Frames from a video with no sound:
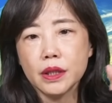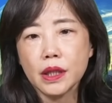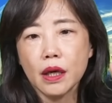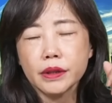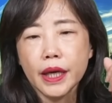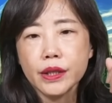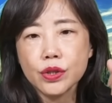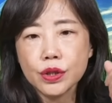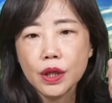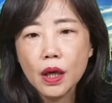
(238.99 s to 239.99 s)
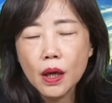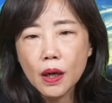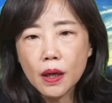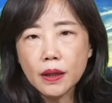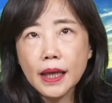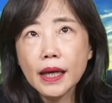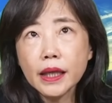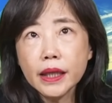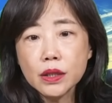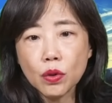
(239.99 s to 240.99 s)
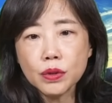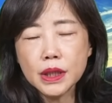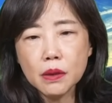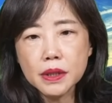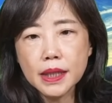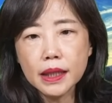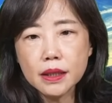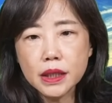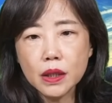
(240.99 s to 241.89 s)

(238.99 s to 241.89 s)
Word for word: 定向好的态势，而它可以总结为三